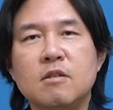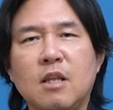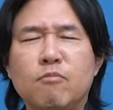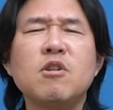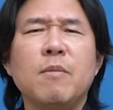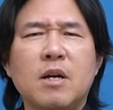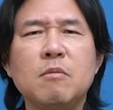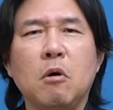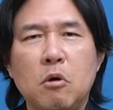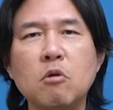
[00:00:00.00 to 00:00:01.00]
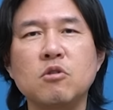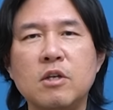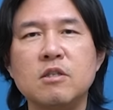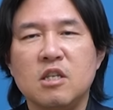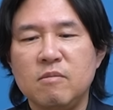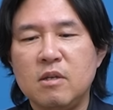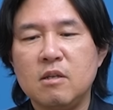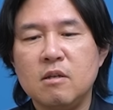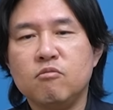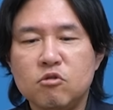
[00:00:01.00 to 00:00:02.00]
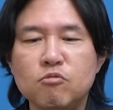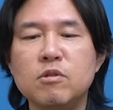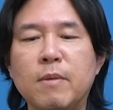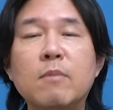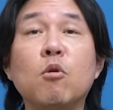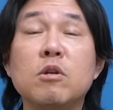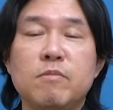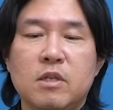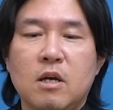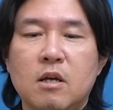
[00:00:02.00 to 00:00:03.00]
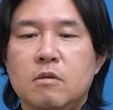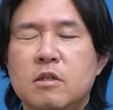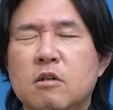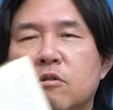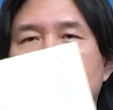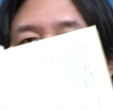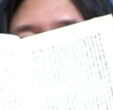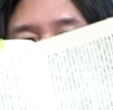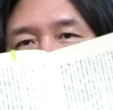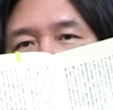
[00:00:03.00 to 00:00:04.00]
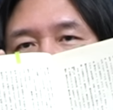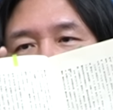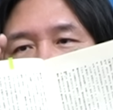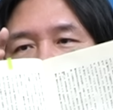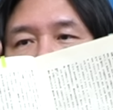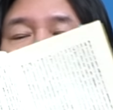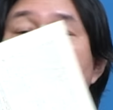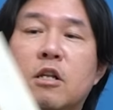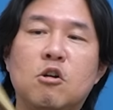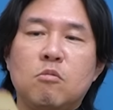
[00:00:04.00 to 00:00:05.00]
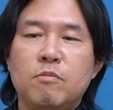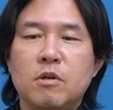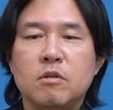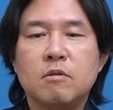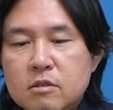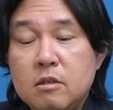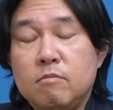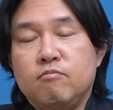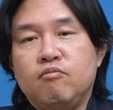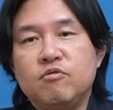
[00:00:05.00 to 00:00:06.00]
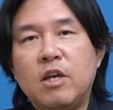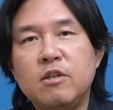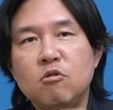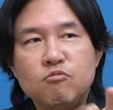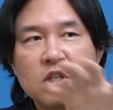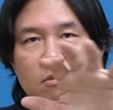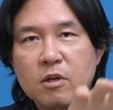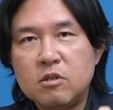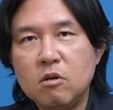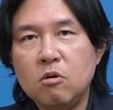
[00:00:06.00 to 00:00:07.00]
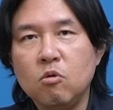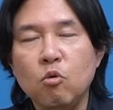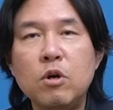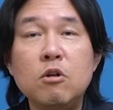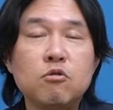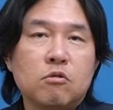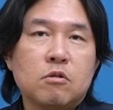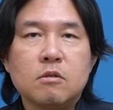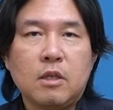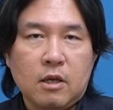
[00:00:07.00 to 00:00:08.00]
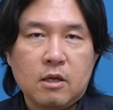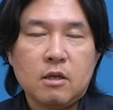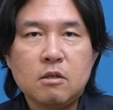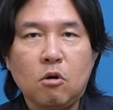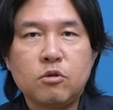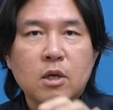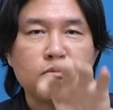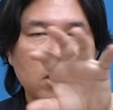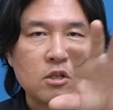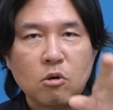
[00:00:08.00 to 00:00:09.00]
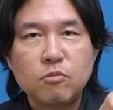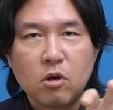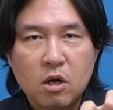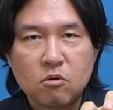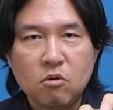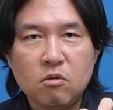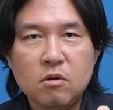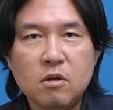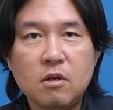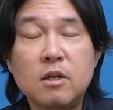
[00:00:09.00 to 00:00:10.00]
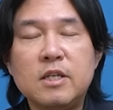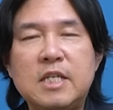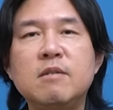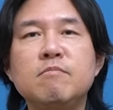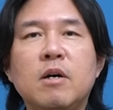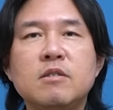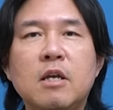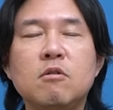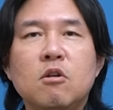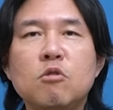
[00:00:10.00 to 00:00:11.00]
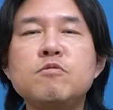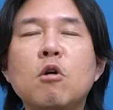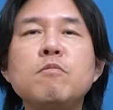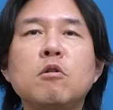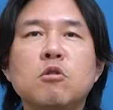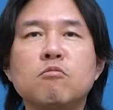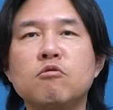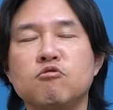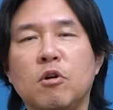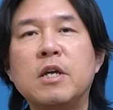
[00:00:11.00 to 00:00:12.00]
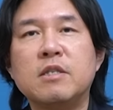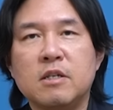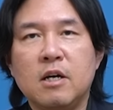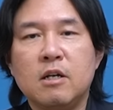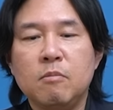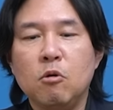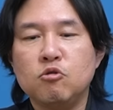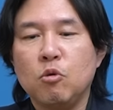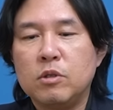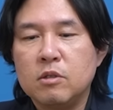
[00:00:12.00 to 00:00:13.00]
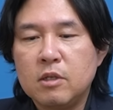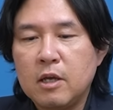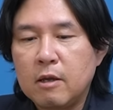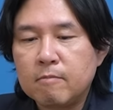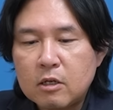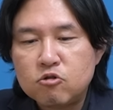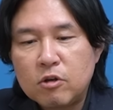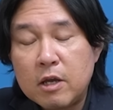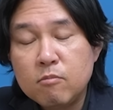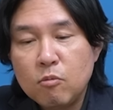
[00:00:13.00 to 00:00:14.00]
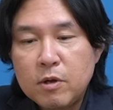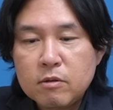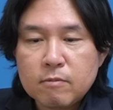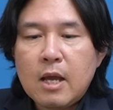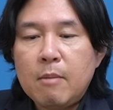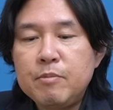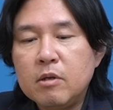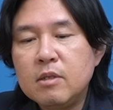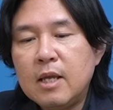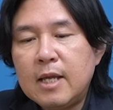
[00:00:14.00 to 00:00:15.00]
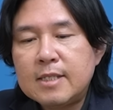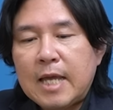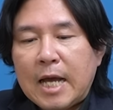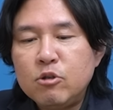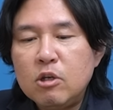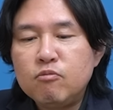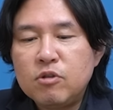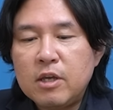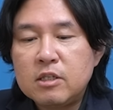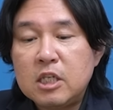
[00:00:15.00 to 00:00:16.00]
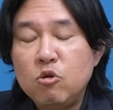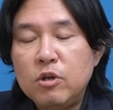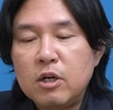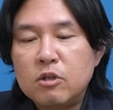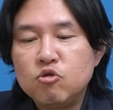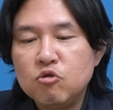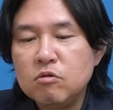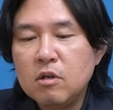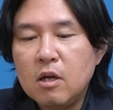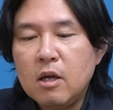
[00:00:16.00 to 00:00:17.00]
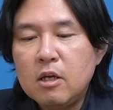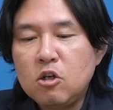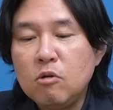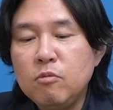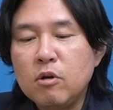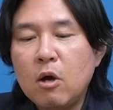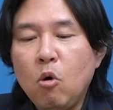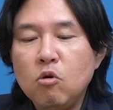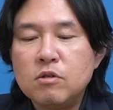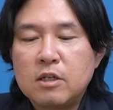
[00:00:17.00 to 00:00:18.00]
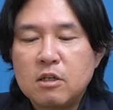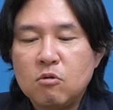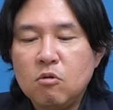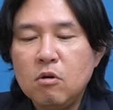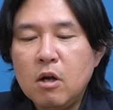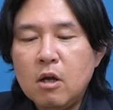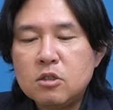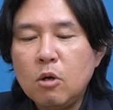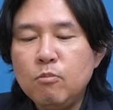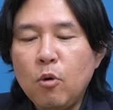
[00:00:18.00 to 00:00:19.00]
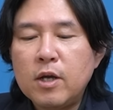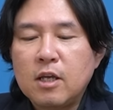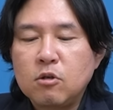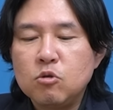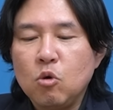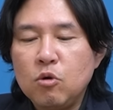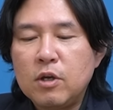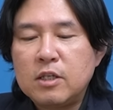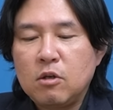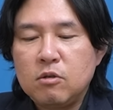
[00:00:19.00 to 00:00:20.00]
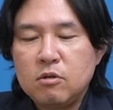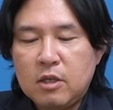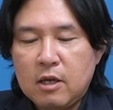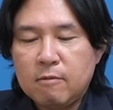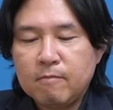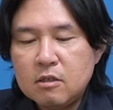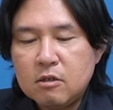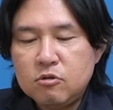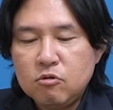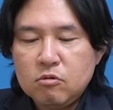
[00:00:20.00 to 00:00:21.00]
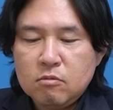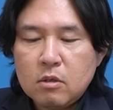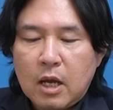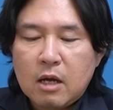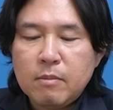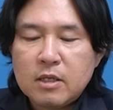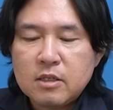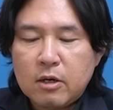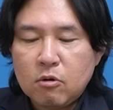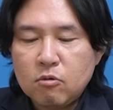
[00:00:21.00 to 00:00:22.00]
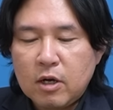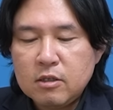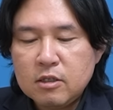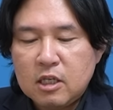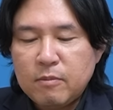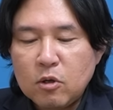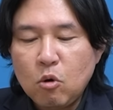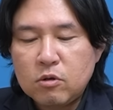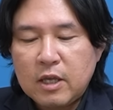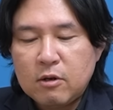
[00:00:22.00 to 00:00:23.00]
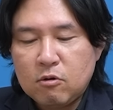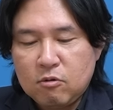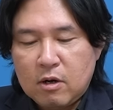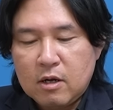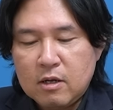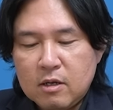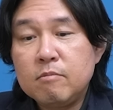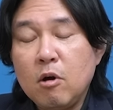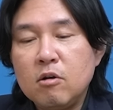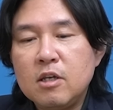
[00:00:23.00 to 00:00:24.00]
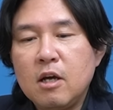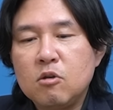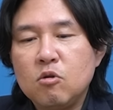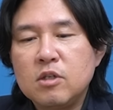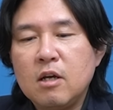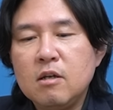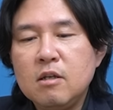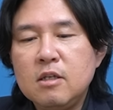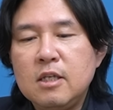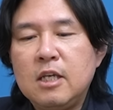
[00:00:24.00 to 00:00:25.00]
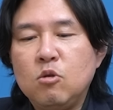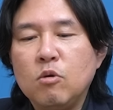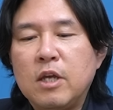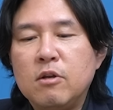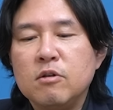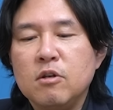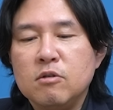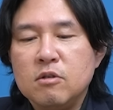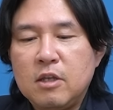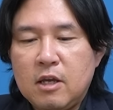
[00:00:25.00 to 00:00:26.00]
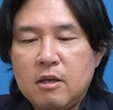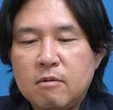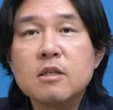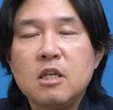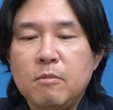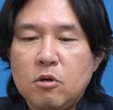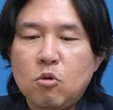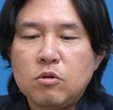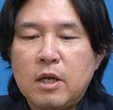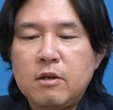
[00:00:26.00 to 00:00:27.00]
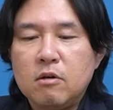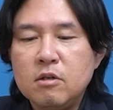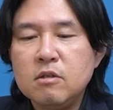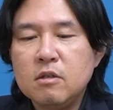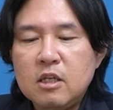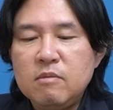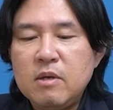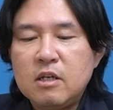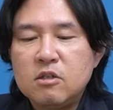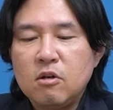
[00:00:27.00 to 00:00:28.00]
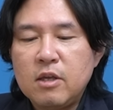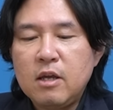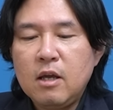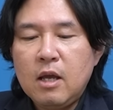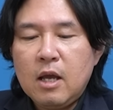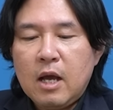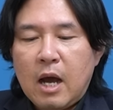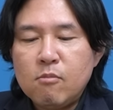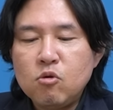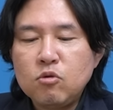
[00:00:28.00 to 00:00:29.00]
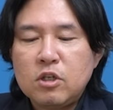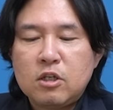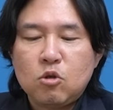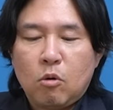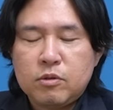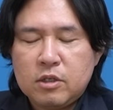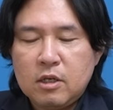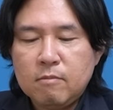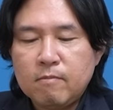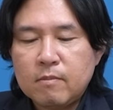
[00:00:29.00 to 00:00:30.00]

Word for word: 나쁘게 말하면 어용적인 느낌이 그분이 많이 보입니다. 예를 들어 제가 표시한 이 부분을 살짝 읽어보면, 이제 부대들이 움직이면서 5.16 때 어떻게 부산 점령하고 이른바 혁명정부로 구성했는가를 보여주고 있는데, 그 중에 보면 한편 단위 부대 지휘관 중 혁명에 호응하자고 선봉에 나선 노력이 있었는데 그중 항만사령관 김현옥 대령과 병기학교장 이기동 대령이었는데, 김현옥 대령은 이미 그 전에 아무런 지시도 없이